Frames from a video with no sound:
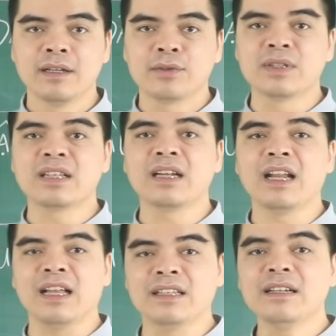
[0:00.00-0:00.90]
Tuổi Dần
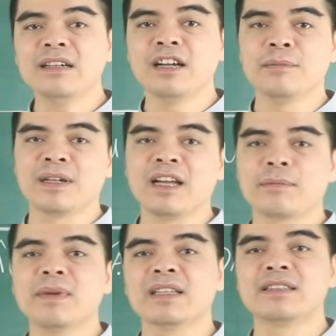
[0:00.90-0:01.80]
là những người mà
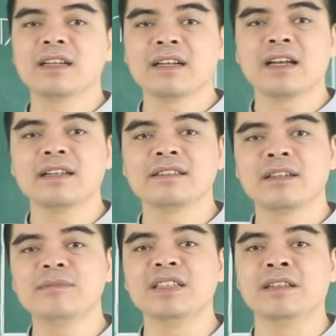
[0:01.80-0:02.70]
đặc biệt siêng năng,
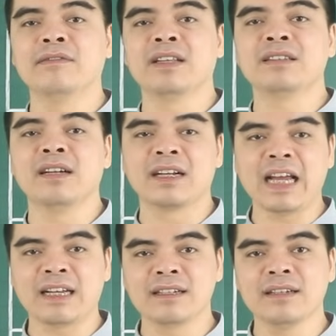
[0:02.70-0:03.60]
chăm chỉ và thường
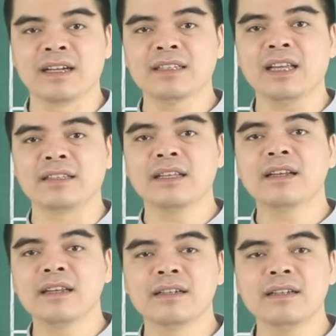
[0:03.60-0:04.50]
đạt được cái thành
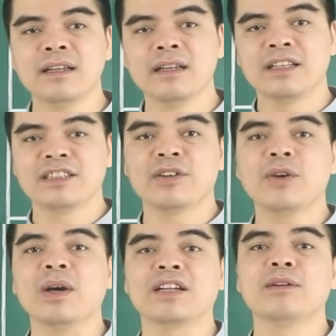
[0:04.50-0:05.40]
tích lớn trong
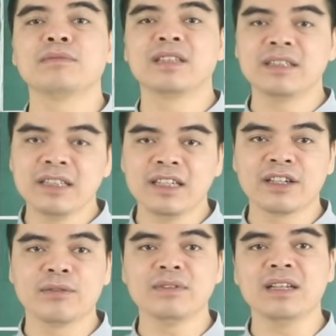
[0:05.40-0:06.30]
cái hoạt động chính trị
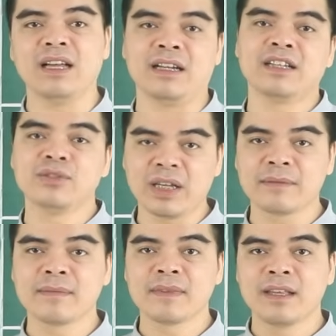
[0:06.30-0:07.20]
cũng như là kinh doanh.
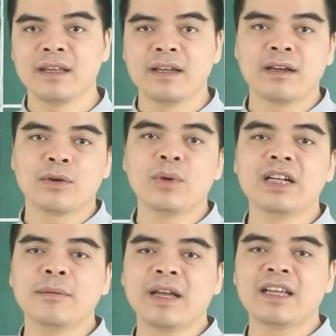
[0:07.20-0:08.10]
Cuối
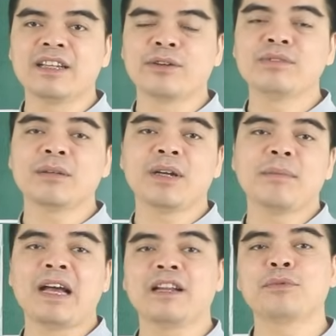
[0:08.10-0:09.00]
năm hai nghìn không trăm hai
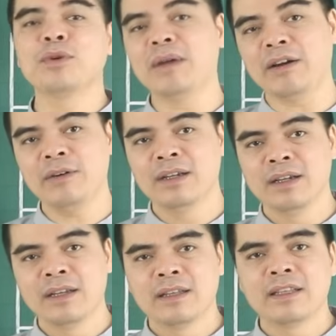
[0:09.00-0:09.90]
mươi ba, năm Quý Mão,
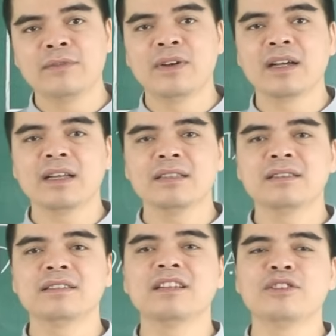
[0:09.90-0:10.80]
thì với cái
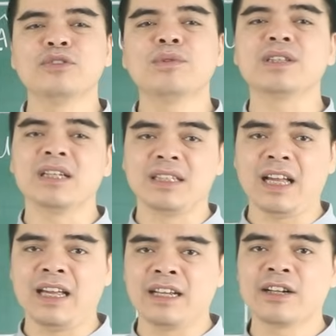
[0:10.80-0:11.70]
sự trợ giúp của thần
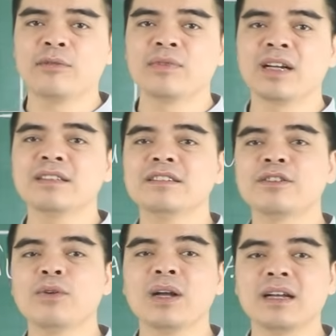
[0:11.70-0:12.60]
tài cộng với cái sự
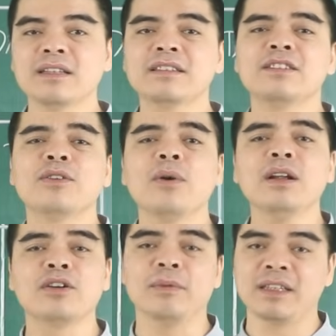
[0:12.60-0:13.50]
cố gắng, cái sự nỗ
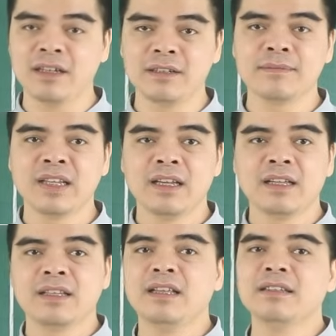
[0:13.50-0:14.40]
lực của bản thân,
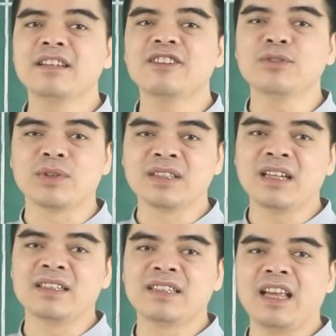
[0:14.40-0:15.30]
thì những gia chủ tuổi
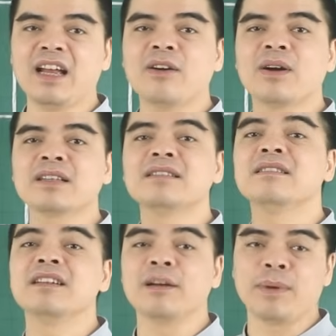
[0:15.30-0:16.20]
Dần sẽ có cái
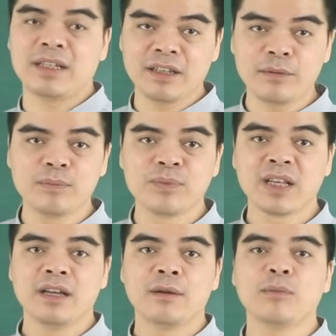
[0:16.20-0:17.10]
sự nghiệp hanh thông.
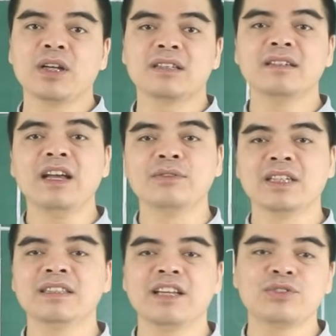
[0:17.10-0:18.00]
Mọi thứ đều
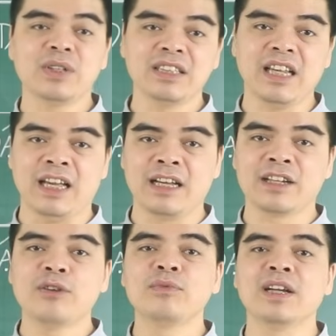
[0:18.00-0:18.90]
diễn ra suôn sẻ,
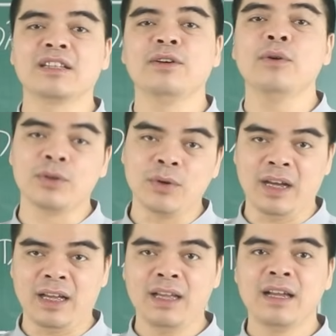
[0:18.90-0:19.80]
công việc thì ổn
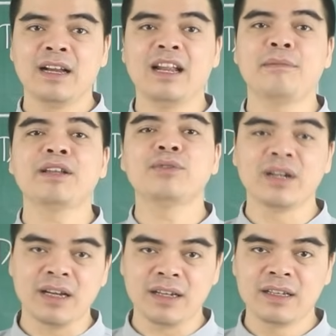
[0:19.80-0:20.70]
thỏa, làm ăn
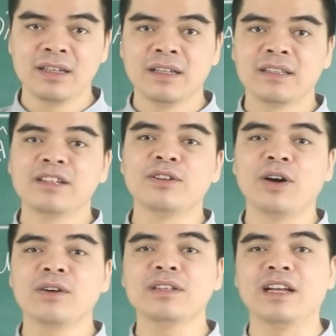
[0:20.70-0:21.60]
thuận lợi, từ
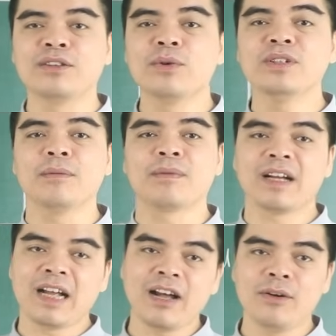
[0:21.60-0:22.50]
đó có thể thu
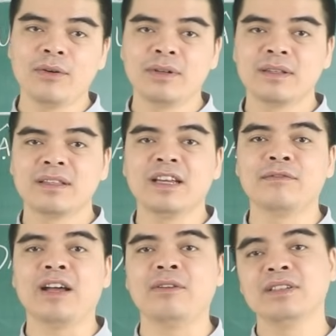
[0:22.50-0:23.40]
nhập cao,
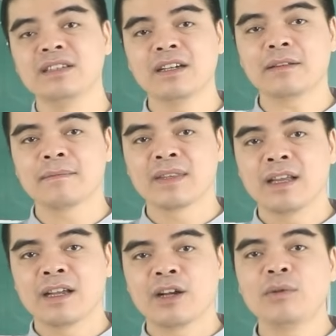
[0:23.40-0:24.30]
tiền vào như nước,
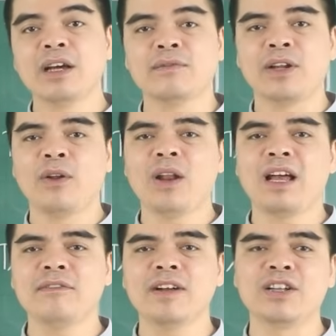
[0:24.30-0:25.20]
không cần phải lo
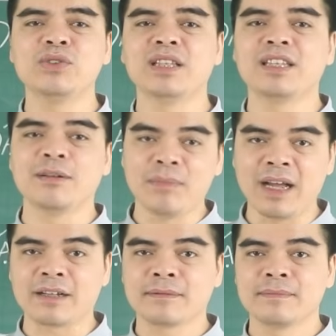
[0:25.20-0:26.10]
lắng về cái chuyện tiền bạc.